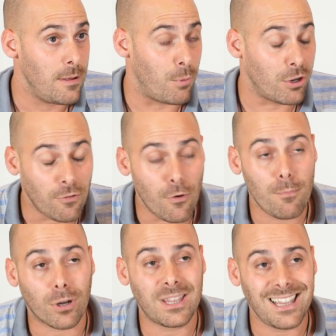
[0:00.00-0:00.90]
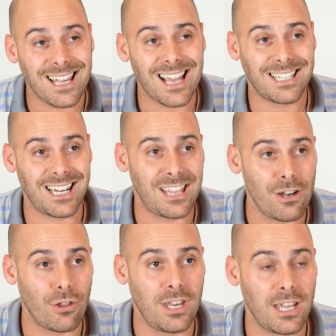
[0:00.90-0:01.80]
Por eso fue importante que ayer estén
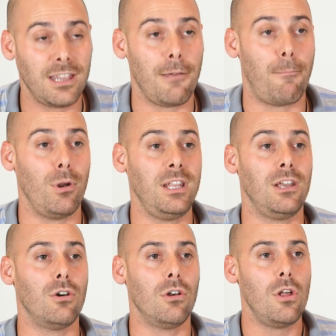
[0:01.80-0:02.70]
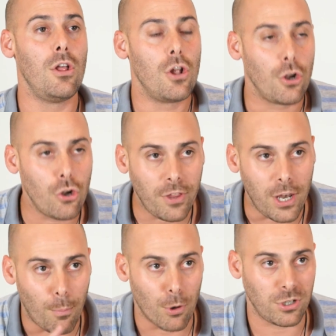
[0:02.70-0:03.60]
los dirigentes políticos, no de
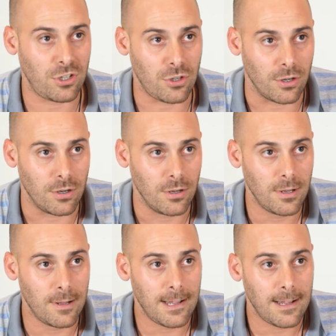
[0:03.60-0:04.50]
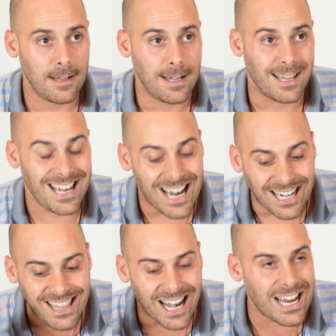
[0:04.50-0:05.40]
la oposición, de la
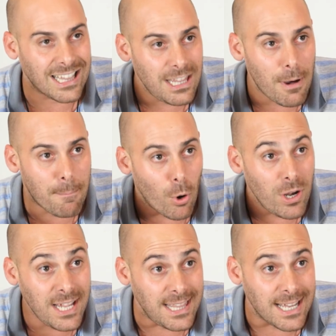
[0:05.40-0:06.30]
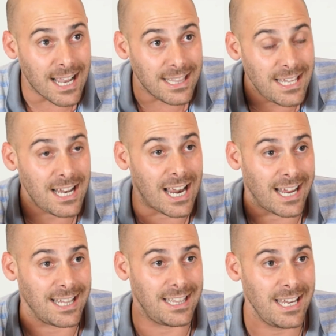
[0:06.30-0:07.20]
alternativa política que tiene la
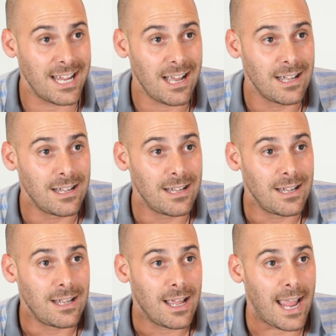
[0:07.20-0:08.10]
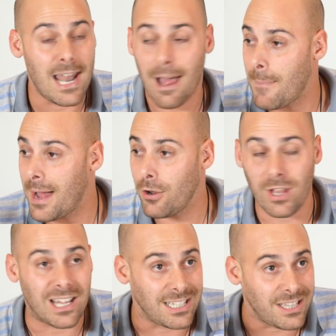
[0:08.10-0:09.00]
Argentina en las manos de
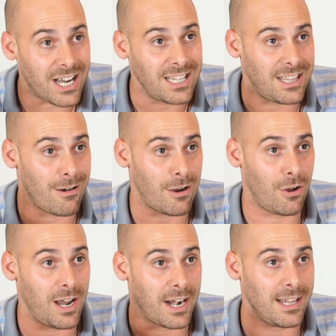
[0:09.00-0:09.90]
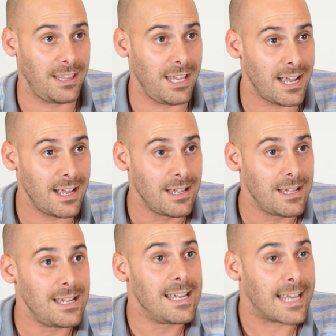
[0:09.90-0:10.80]
la Central de Trabajadores de la Argentina
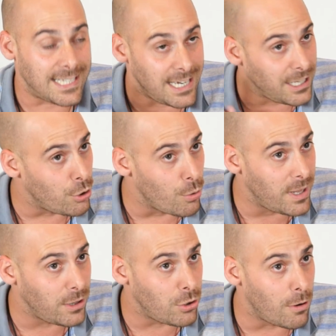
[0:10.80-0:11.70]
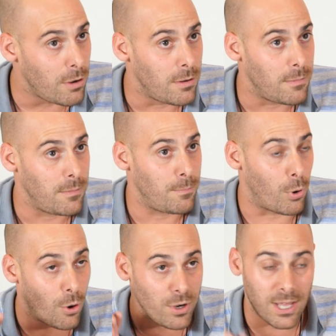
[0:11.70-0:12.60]
que es el instrumento
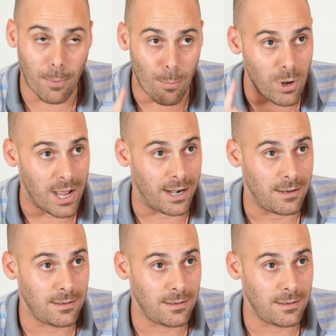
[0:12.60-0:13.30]
por la unidad popular.